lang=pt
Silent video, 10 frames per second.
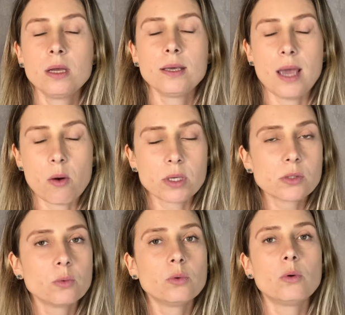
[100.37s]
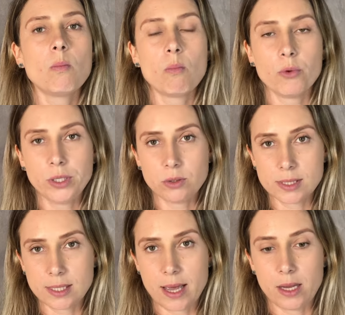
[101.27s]
que é um assunto muito
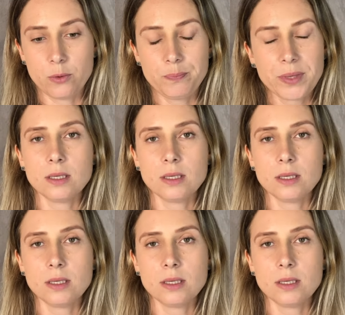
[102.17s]
sério.